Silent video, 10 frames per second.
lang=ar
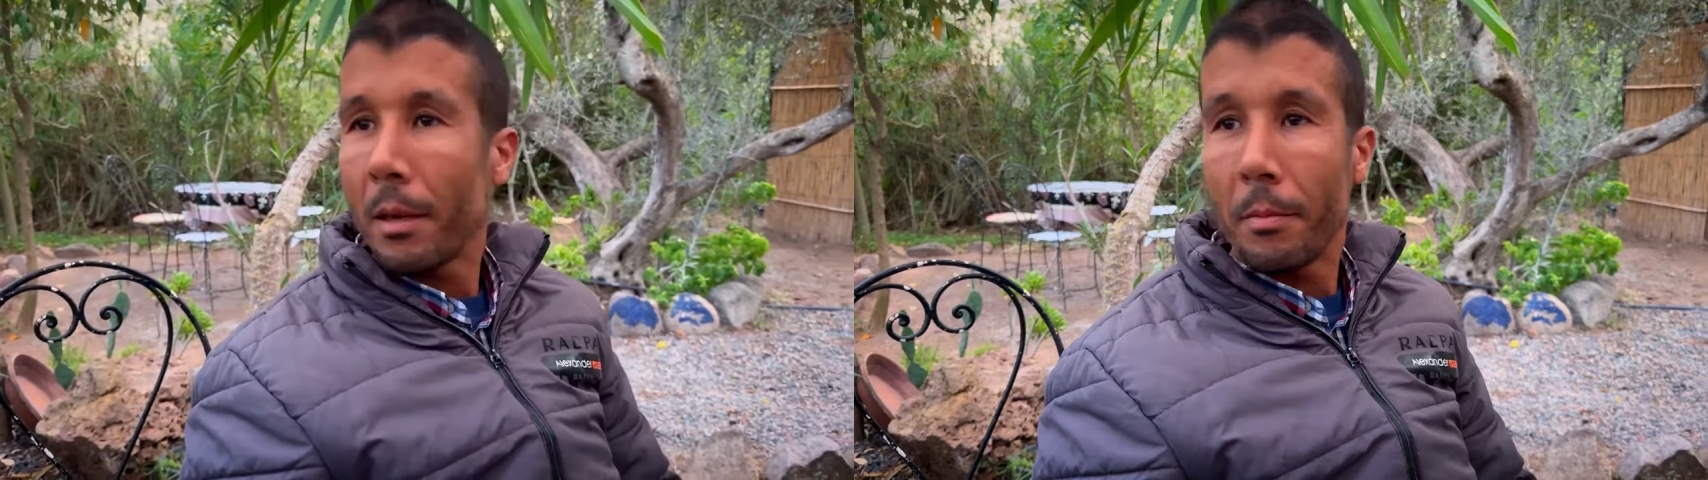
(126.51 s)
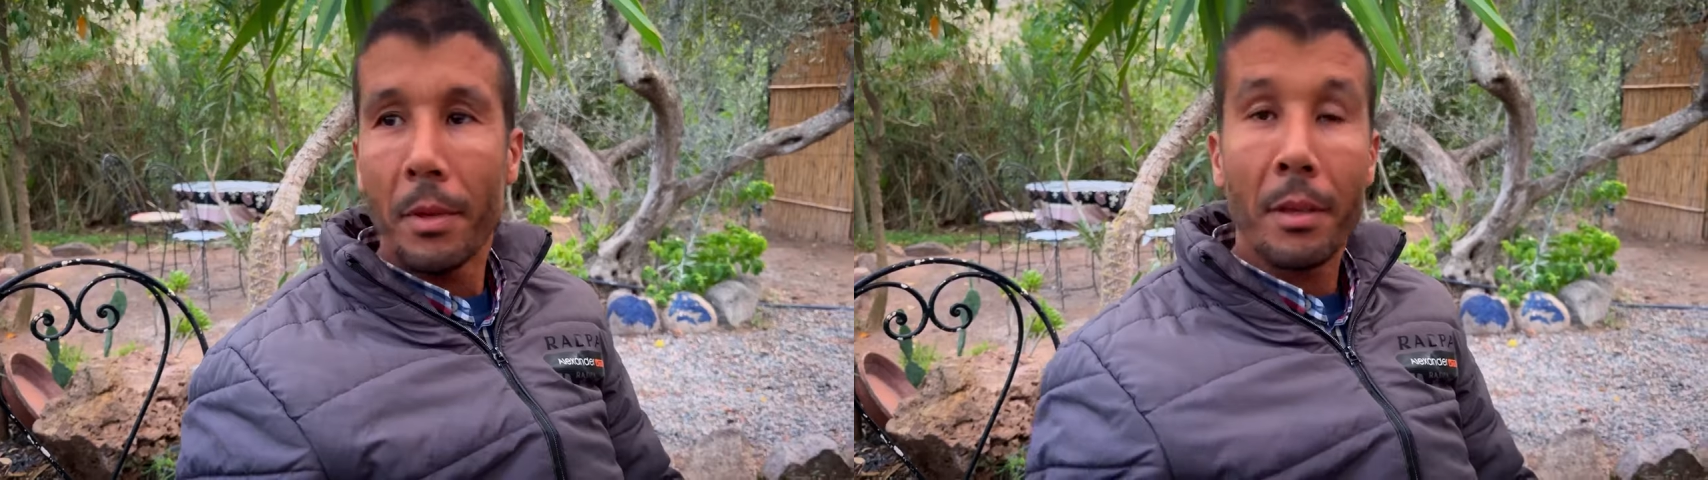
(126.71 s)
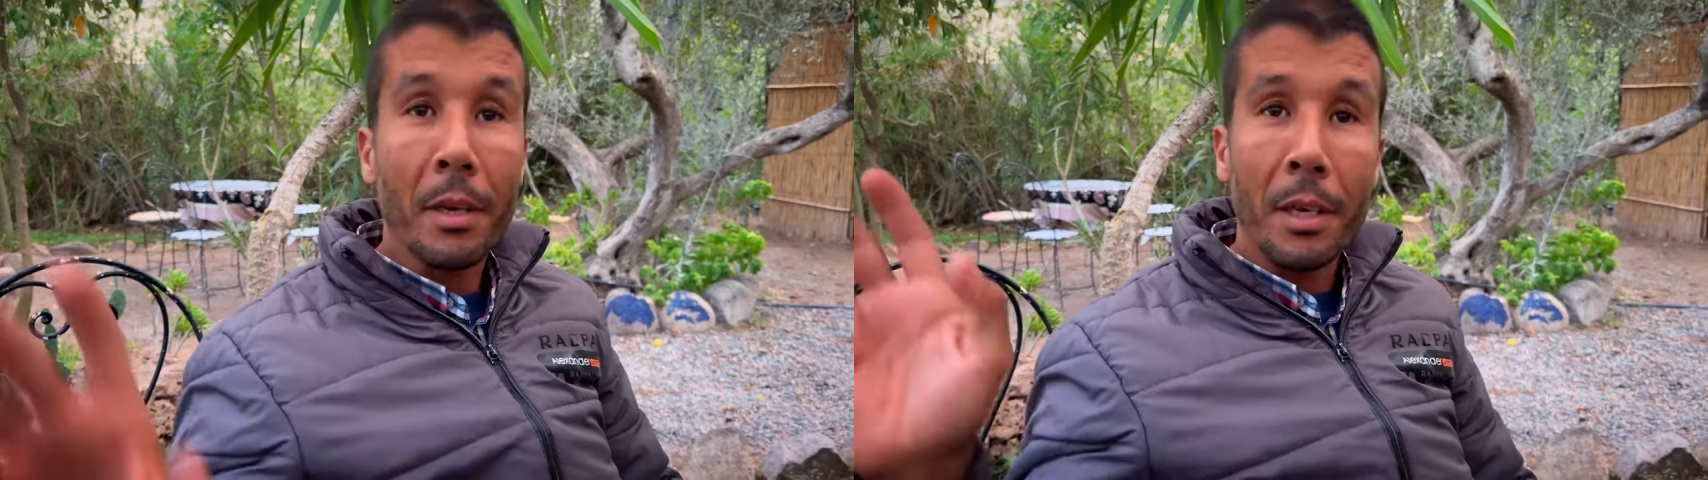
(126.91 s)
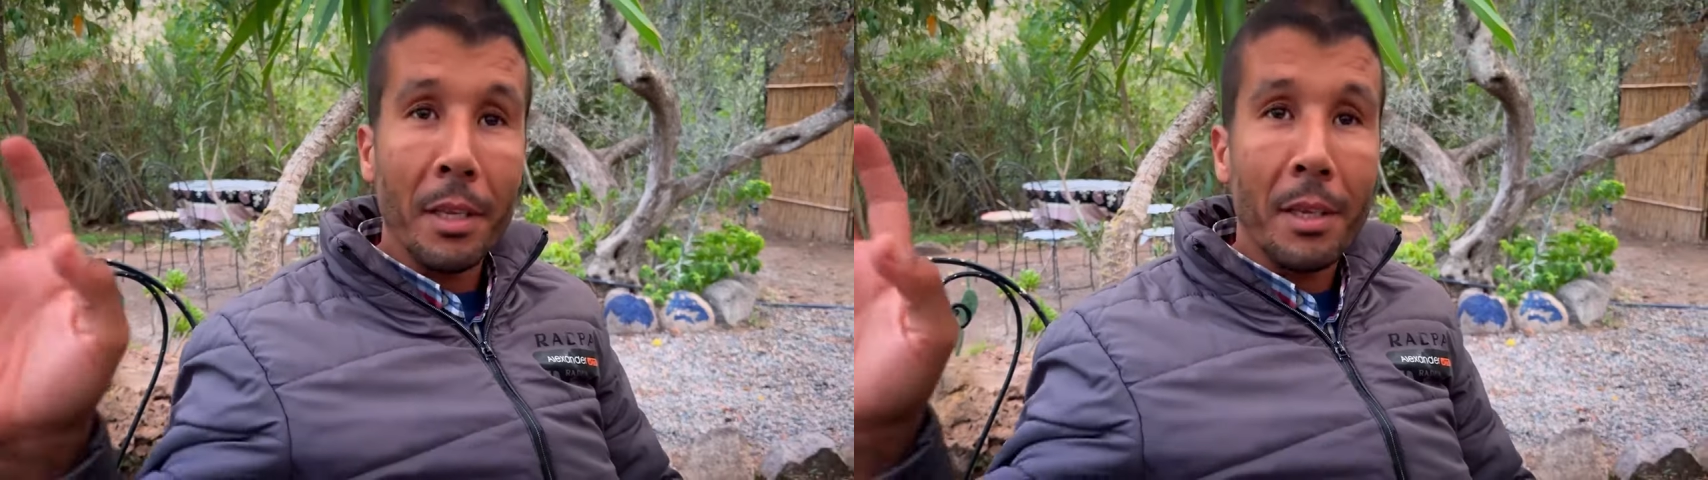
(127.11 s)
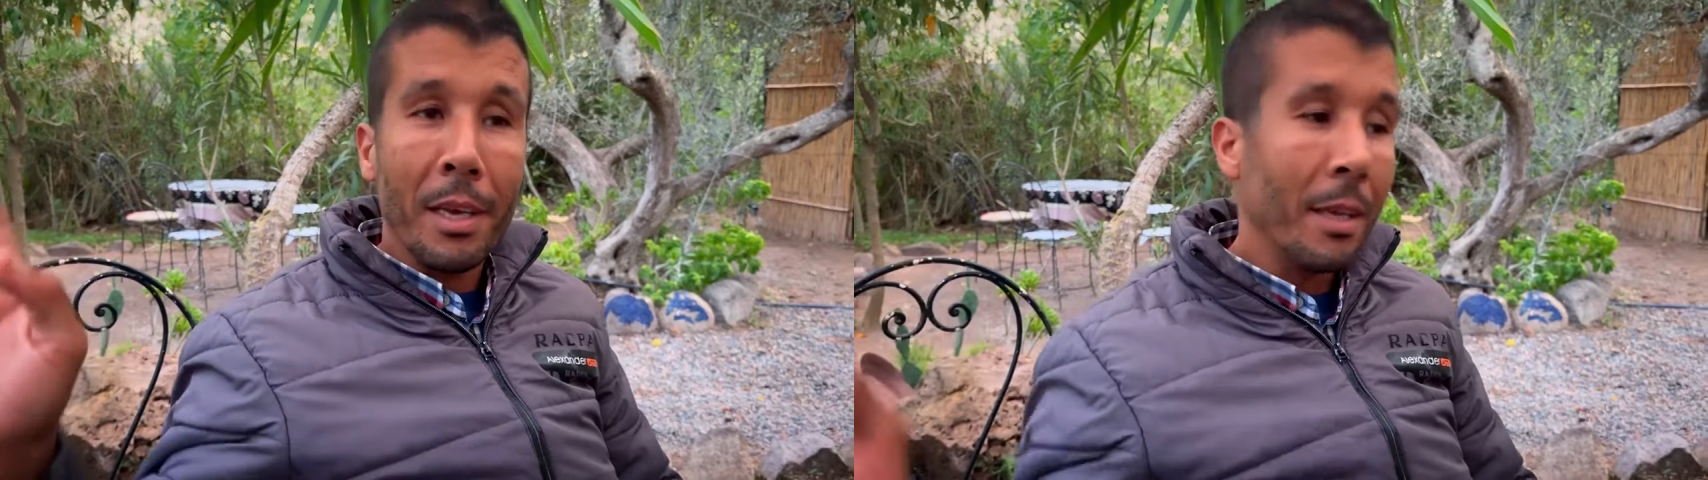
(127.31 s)
من تقني
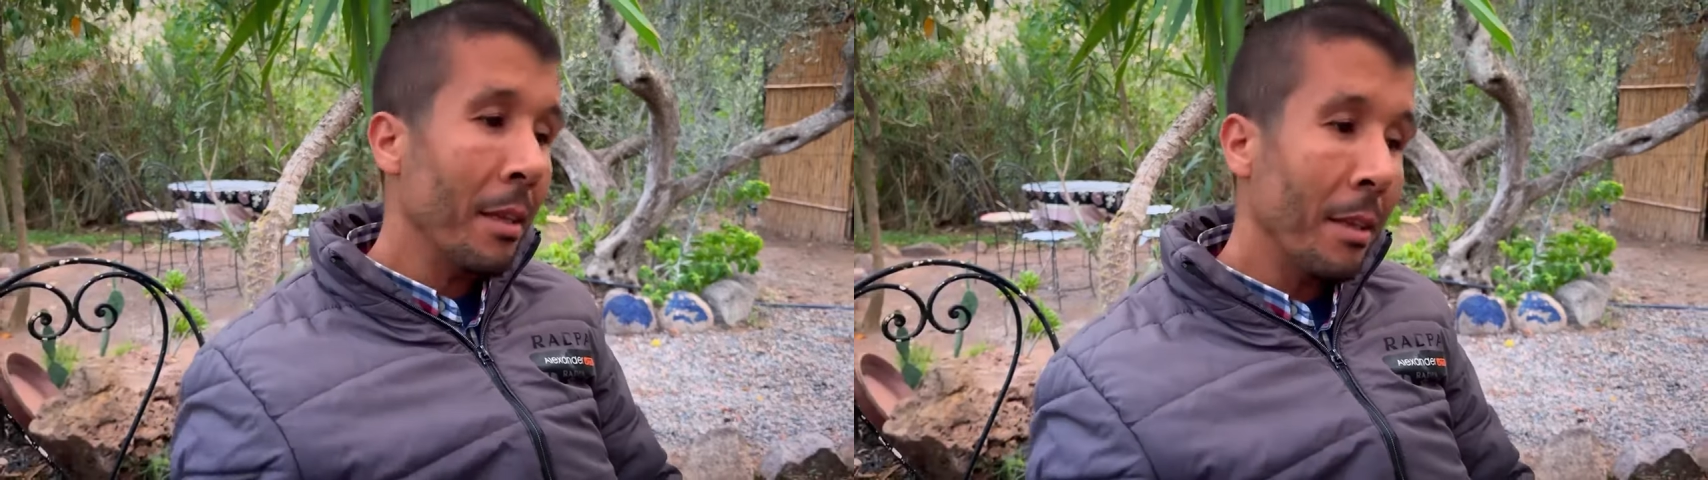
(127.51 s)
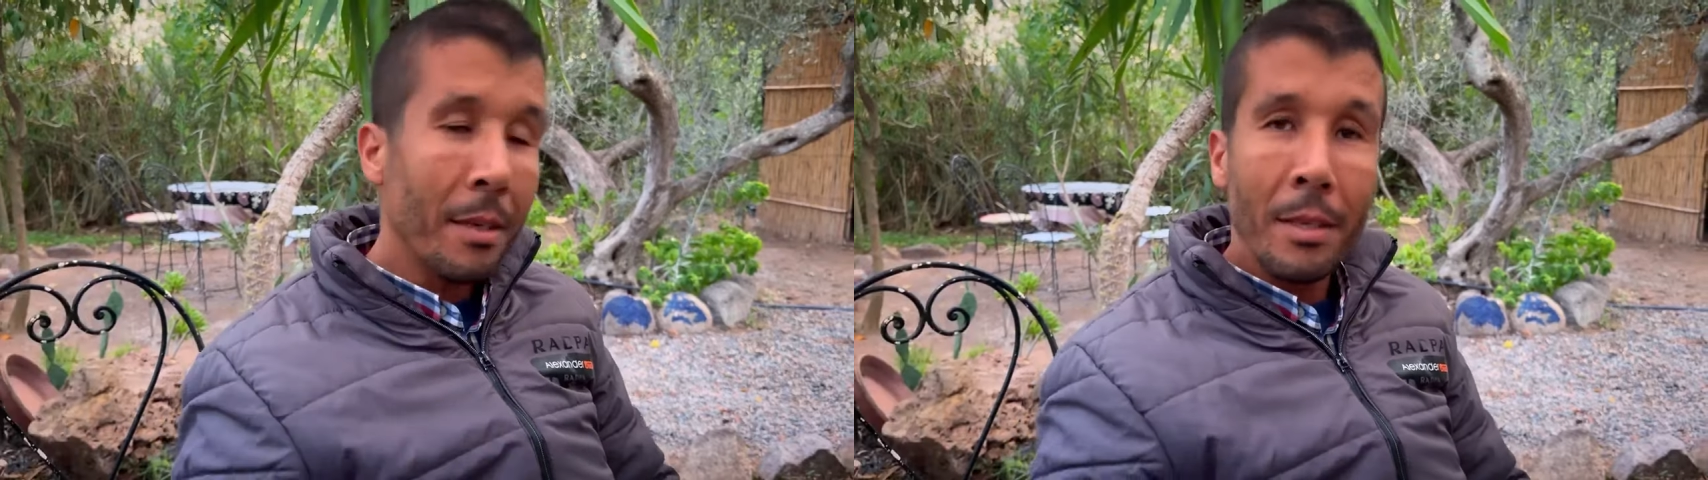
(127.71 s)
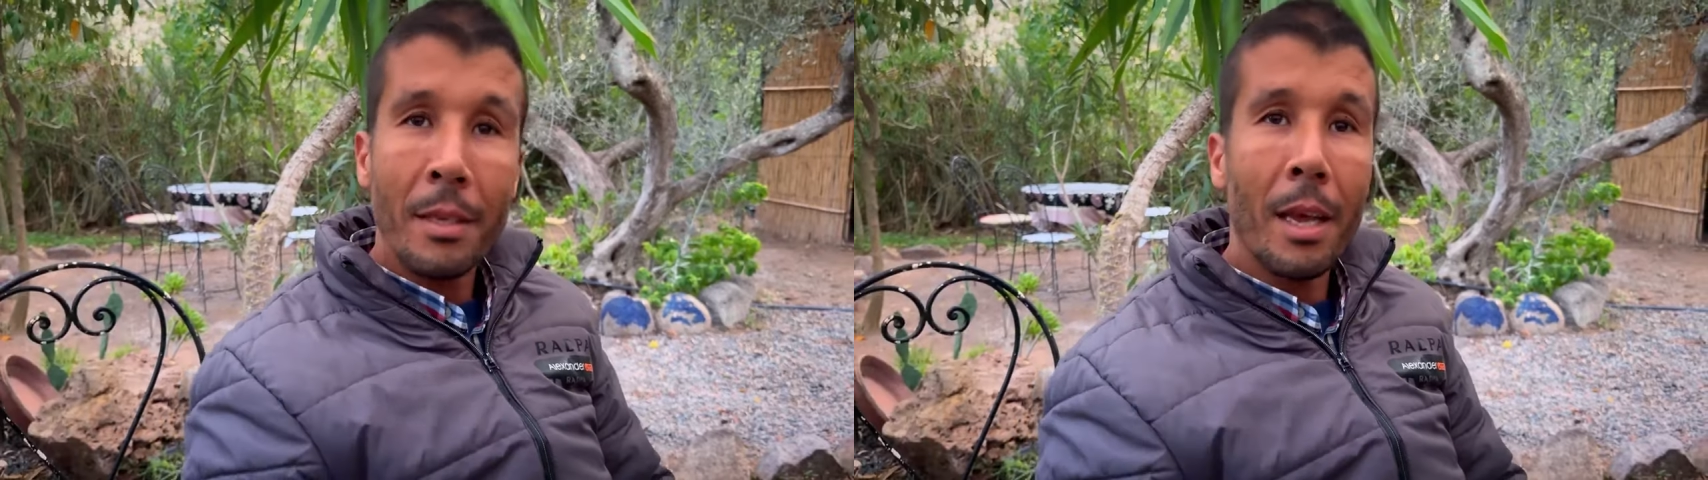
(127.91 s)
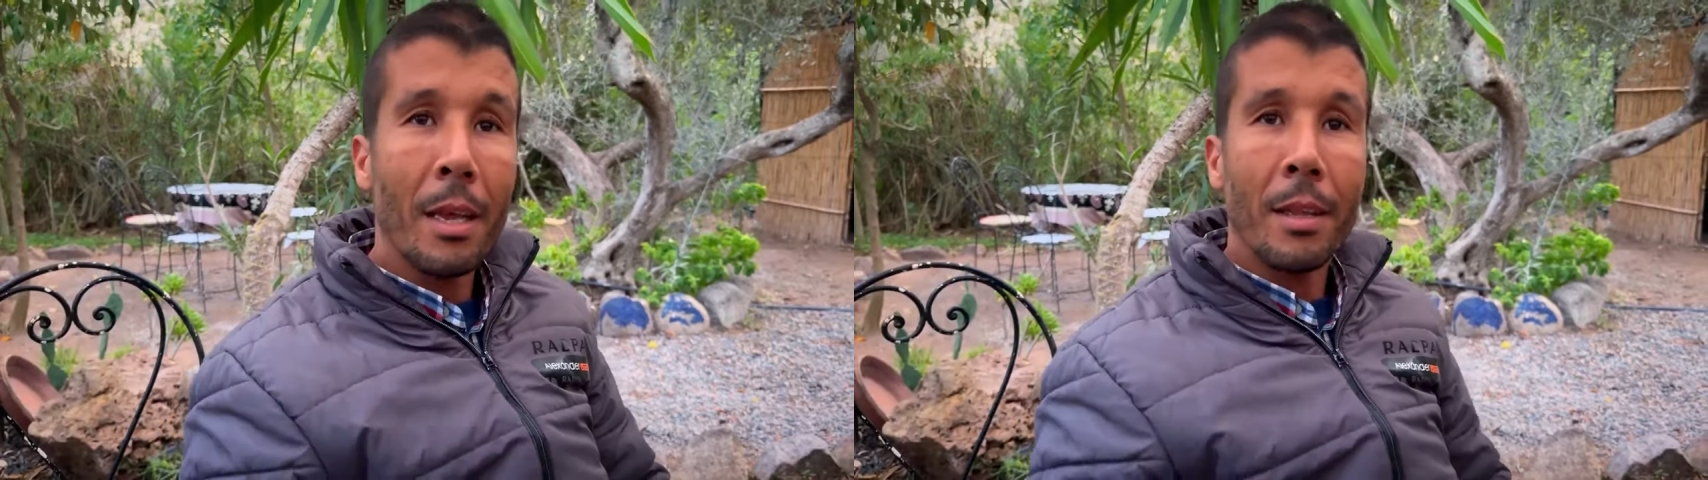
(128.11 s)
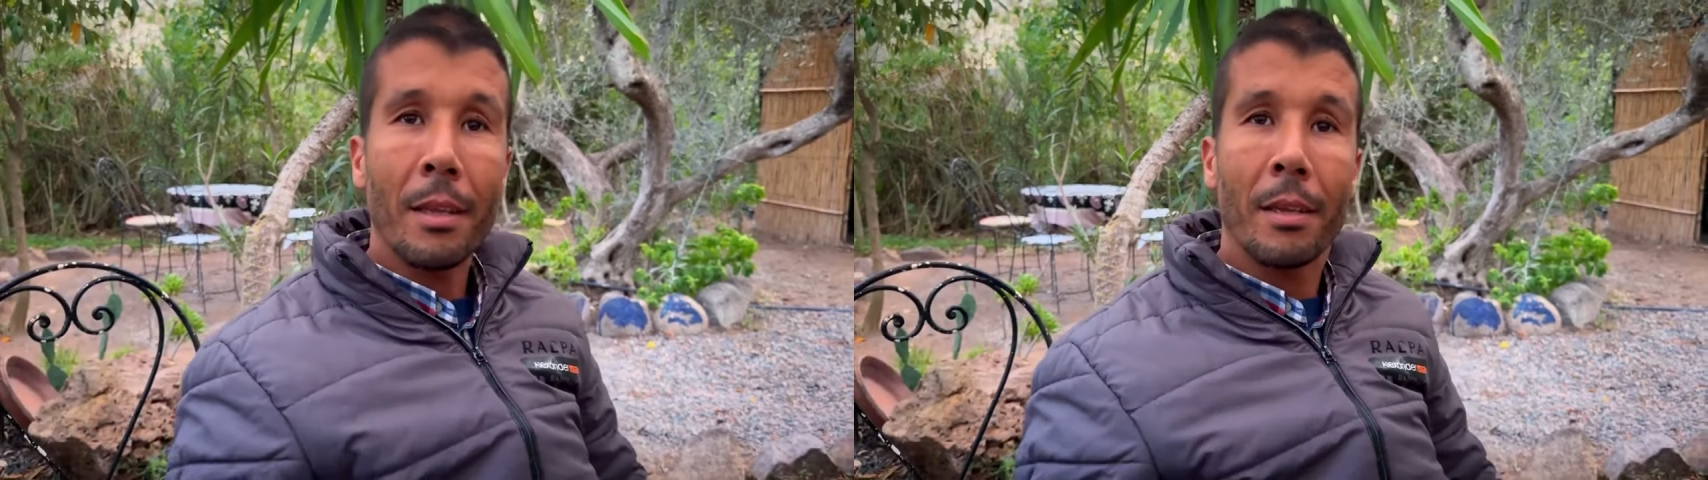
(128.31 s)
ديها ريت نتاع
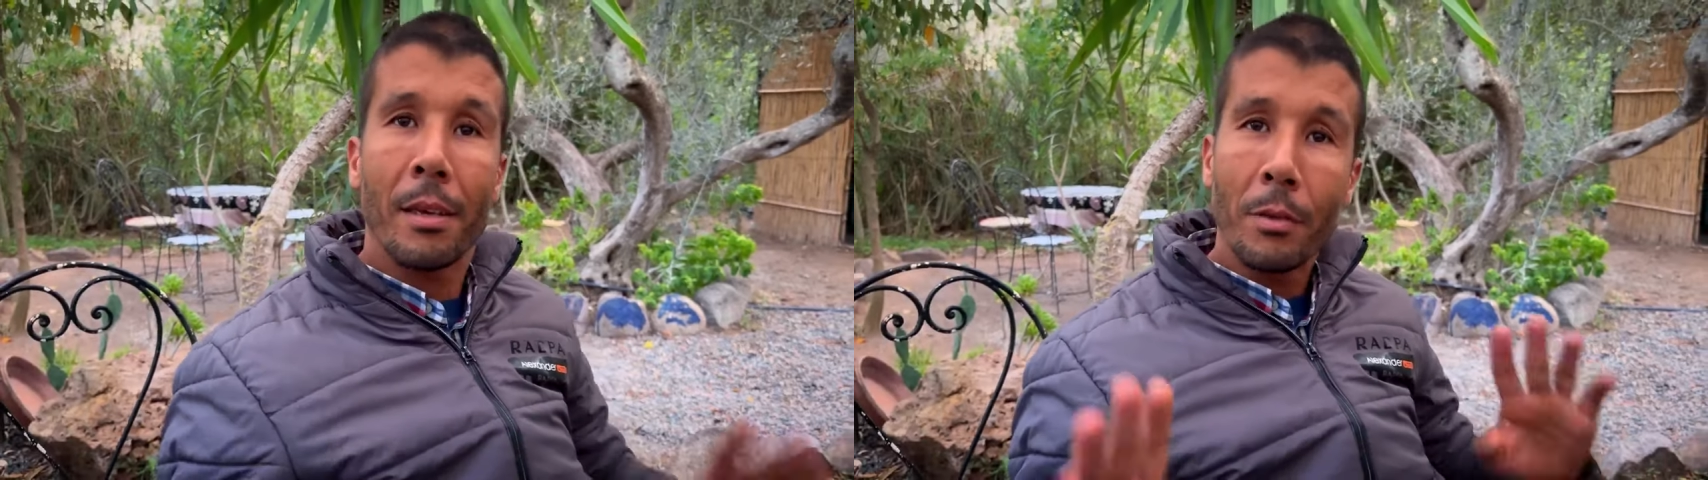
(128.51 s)
حدث